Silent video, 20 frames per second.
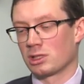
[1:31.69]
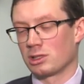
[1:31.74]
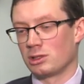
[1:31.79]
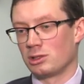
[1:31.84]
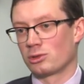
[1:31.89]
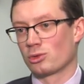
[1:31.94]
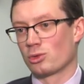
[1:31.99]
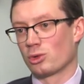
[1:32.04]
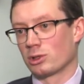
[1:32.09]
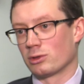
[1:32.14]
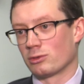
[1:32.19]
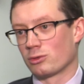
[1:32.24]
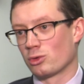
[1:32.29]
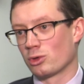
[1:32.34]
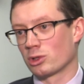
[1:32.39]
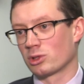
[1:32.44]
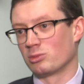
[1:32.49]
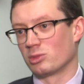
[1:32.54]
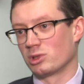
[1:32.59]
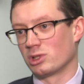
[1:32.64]
Из года в
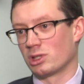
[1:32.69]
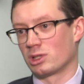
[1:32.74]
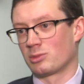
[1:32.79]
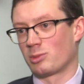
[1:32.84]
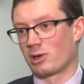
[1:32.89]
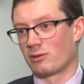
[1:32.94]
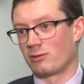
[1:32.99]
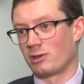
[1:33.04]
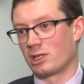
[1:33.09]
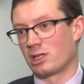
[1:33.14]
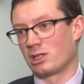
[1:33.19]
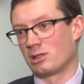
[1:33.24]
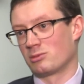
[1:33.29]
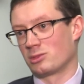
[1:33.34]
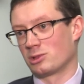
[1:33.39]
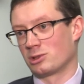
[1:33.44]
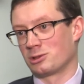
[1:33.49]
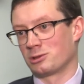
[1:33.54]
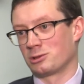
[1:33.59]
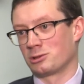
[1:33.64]
год мы
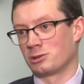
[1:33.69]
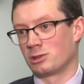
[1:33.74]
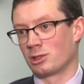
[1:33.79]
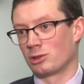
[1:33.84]
отправляем э,